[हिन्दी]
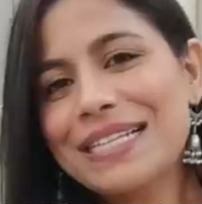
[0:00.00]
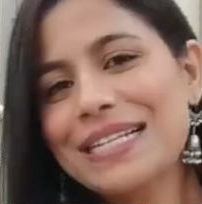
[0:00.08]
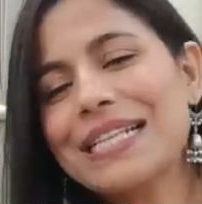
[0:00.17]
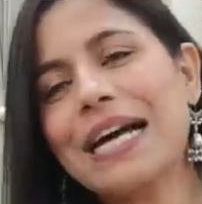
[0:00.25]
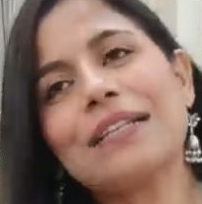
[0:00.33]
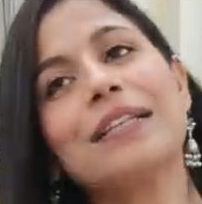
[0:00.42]
इसके
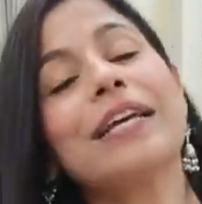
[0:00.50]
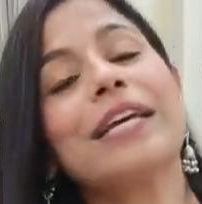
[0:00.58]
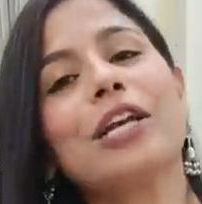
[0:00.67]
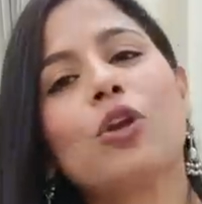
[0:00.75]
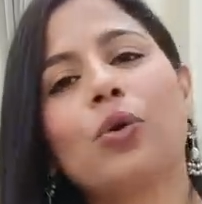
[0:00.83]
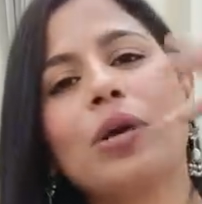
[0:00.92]
साथ ना
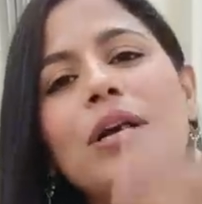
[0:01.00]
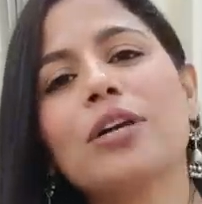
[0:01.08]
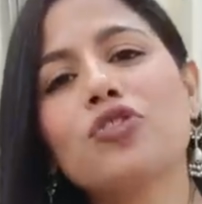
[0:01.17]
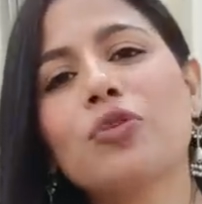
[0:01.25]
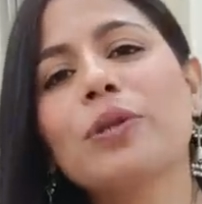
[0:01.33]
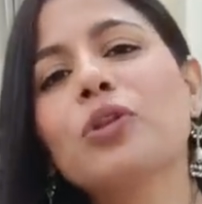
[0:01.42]
इलोरा का
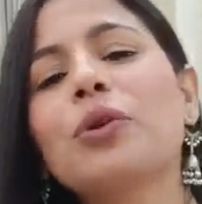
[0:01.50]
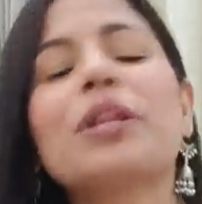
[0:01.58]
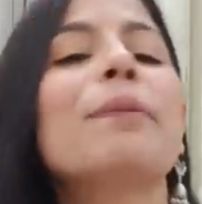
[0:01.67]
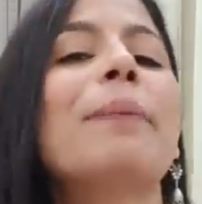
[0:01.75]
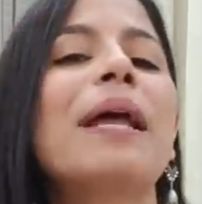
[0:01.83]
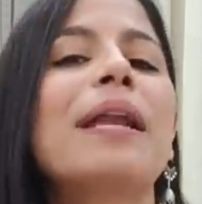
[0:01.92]
जो भी थोड़े
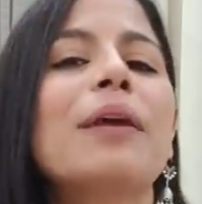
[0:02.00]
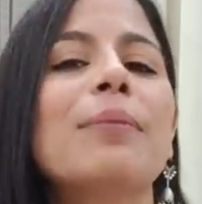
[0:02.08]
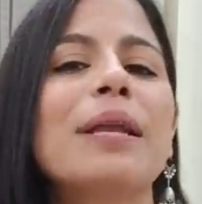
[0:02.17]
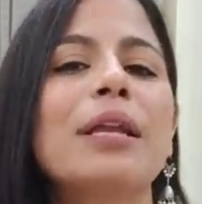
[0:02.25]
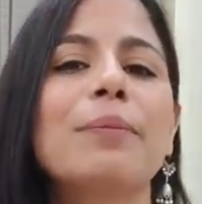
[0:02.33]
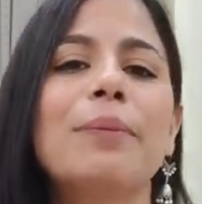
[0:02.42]
दिन पहले ही
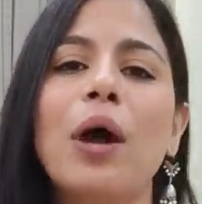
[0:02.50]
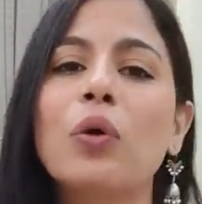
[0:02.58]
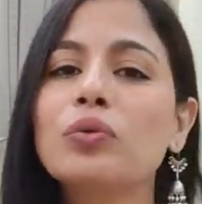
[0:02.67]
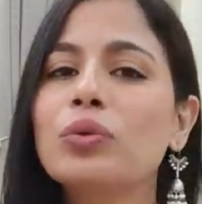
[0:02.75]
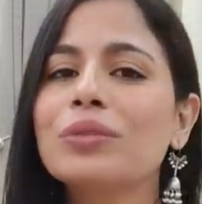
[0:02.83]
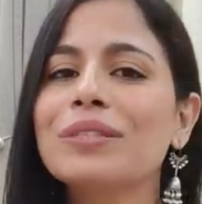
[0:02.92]
मैंने
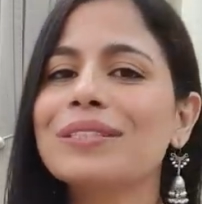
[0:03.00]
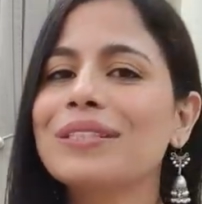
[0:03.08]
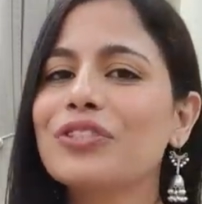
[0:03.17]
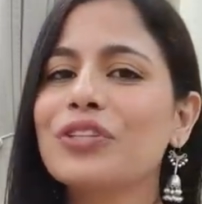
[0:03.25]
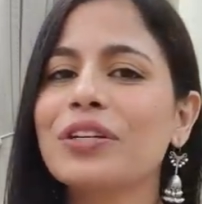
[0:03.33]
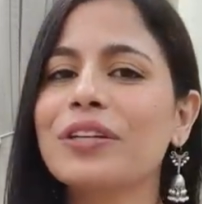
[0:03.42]
ब्राउन कुर्ता
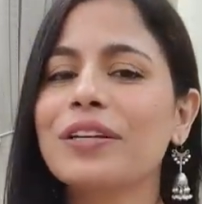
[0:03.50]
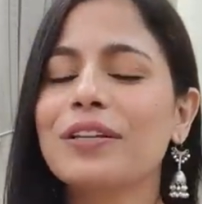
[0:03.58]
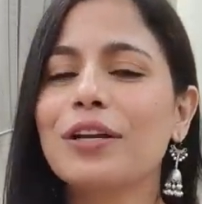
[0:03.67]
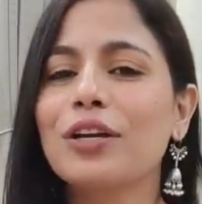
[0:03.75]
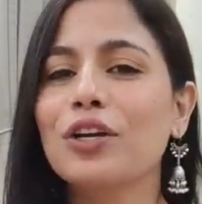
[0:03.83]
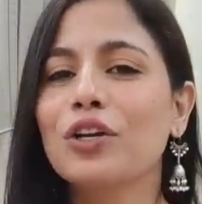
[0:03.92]
सेट शेयर किया
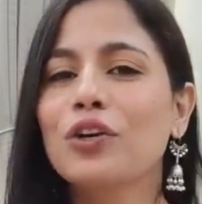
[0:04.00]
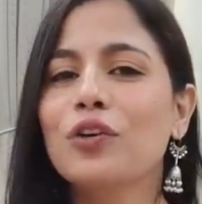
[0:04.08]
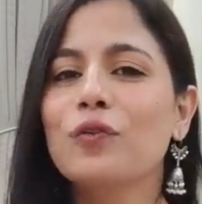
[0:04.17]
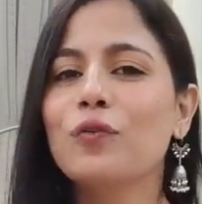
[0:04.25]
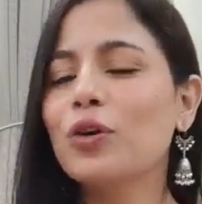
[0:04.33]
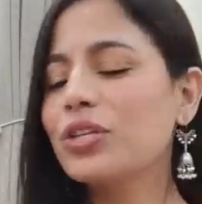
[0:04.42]
था ना
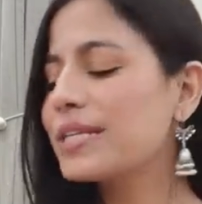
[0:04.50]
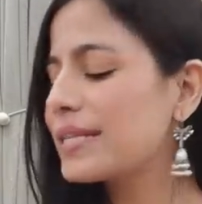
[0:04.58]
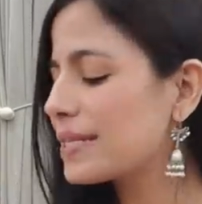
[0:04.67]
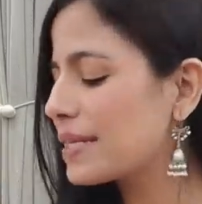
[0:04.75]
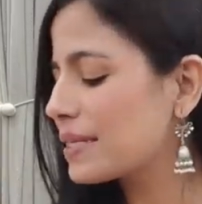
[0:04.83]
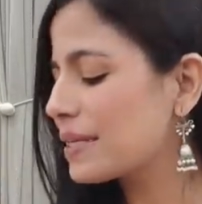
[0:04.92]
वो अच्छे
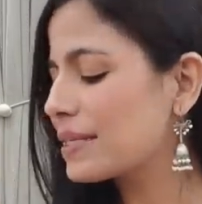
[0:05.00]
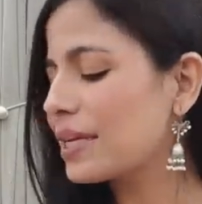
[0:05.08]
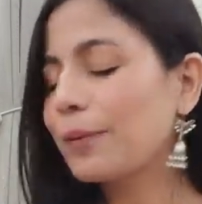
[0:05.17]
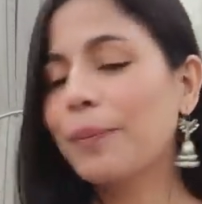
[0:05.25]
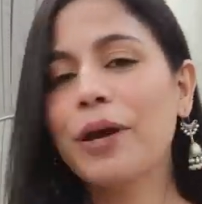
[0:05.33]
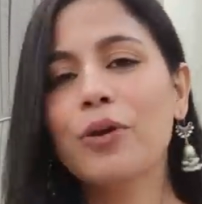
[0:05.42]
से इसके
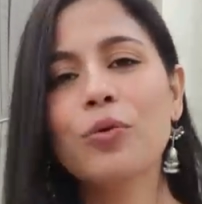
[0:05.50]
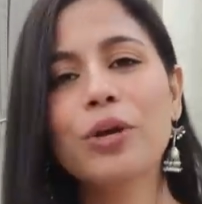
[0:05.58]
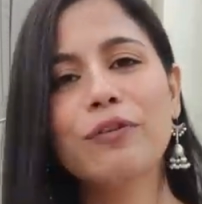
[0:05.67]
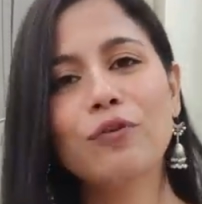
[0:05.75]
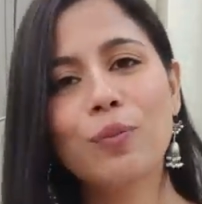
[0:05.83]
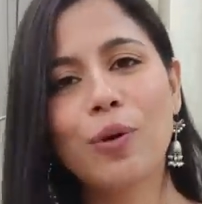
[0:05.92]
साथ पेयर हो
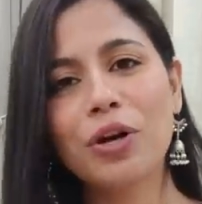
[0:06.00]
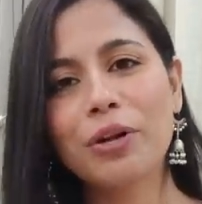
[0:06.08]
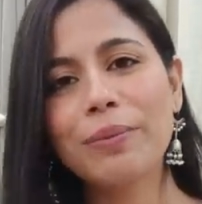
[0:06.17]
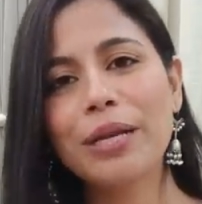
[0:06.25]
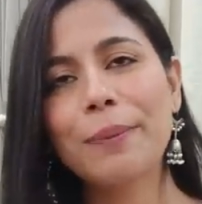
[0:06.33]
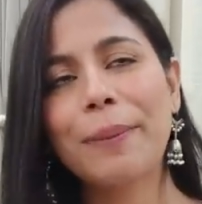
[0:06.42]
गया वो
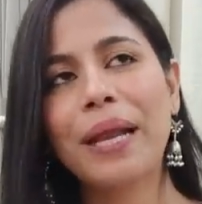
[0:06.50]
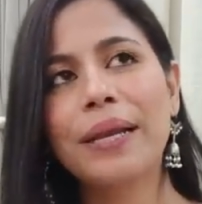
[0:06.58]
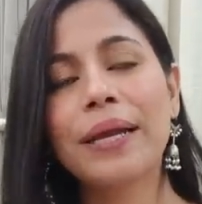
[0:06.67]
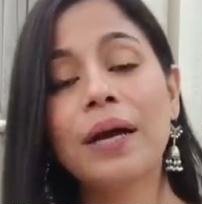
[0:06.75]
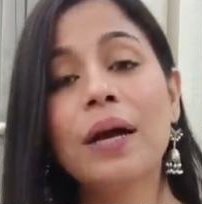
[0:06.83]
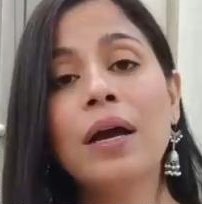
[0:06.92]
बॉटम मैंने पहन
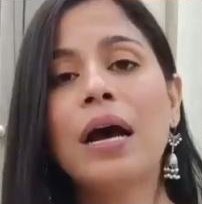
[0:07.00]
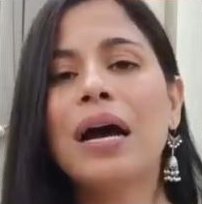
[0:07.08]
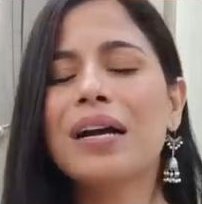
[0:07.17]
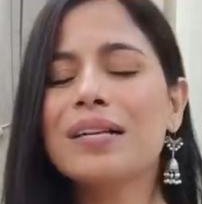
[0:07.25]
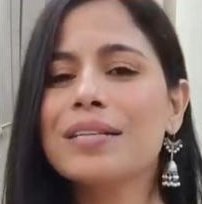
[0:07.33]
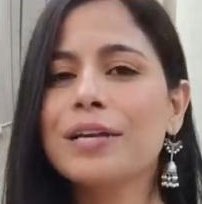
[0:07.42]
लिया
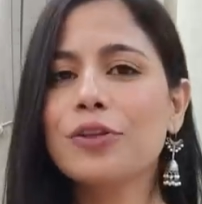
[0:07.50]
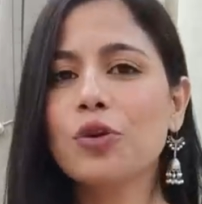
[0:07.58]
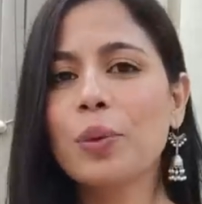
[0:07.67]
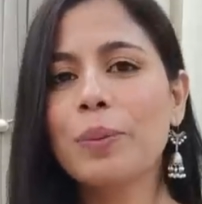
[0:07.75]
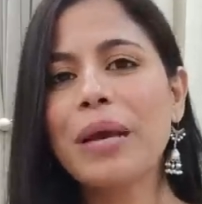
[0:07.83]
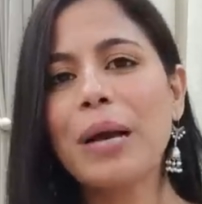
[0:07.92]
अगर
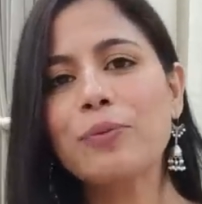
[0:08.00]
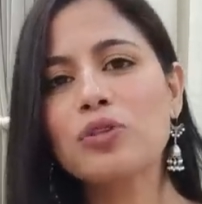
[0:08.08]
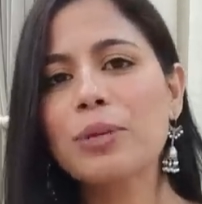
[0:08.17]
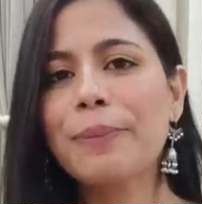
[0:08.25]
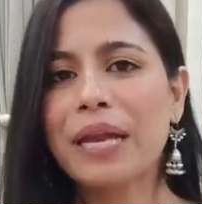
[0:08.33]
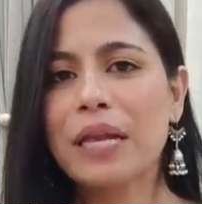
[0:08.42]
सर्दियों में भी आप
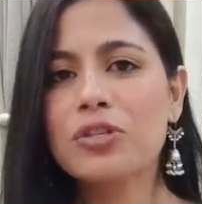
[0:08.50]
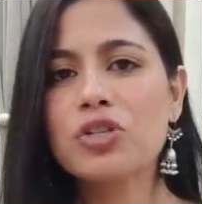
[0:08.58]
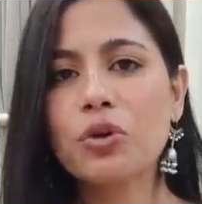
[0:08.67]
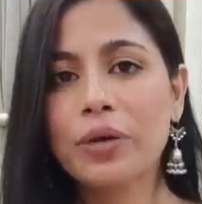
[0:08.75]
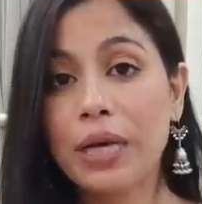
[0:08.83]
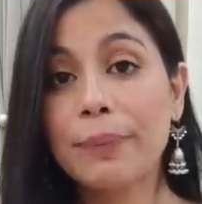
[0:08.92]
उसे पहनना
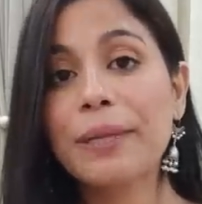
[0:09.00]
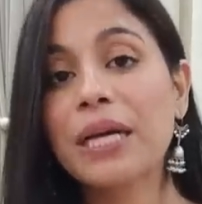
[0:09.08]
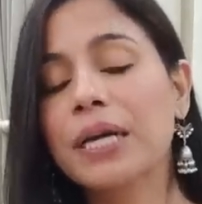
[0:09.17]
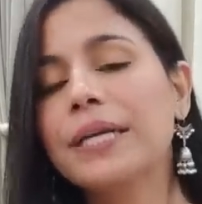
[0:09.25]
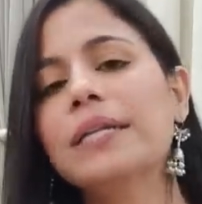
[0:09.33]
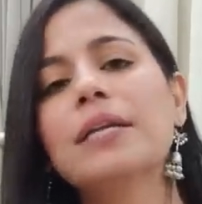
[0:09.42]
चाहो अगर आपने
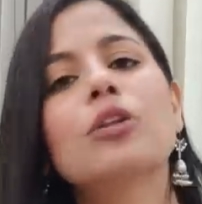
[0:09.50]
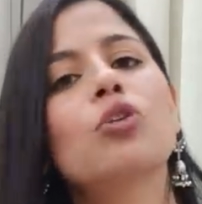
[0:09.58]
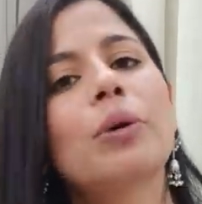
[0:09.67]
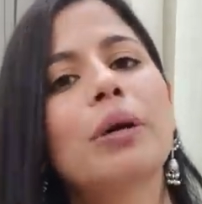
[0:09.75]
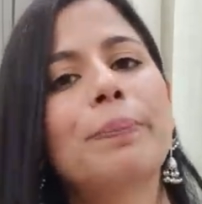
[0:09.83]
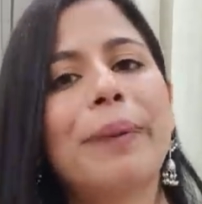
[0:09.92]
ख़रीदा तो
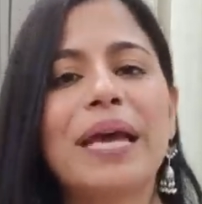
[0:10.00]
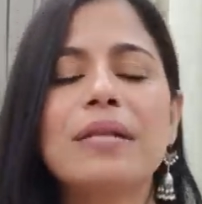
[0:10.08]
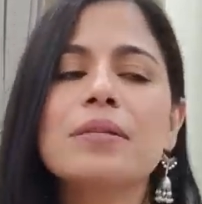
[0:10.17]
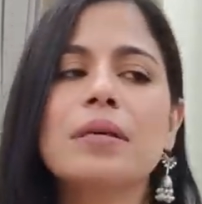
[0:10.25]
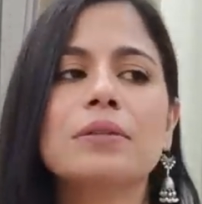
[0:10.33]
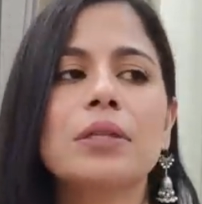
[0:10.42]

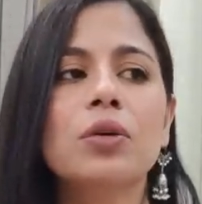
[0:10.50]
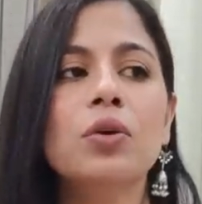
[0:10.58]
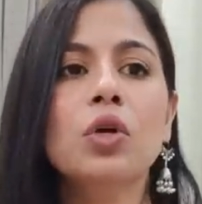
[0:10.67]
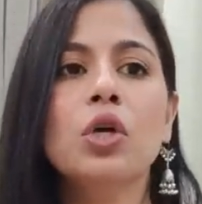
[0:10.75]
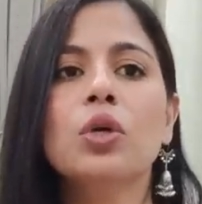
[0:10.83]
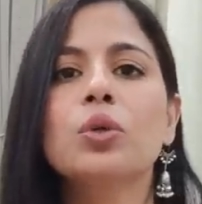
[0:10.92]
पहन सकते
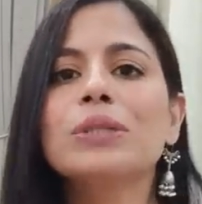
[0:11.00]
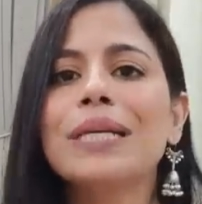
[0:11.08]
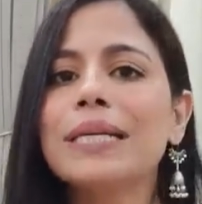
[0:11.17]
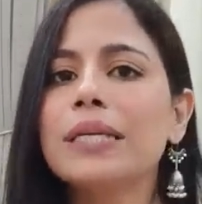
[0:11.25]
हो उसके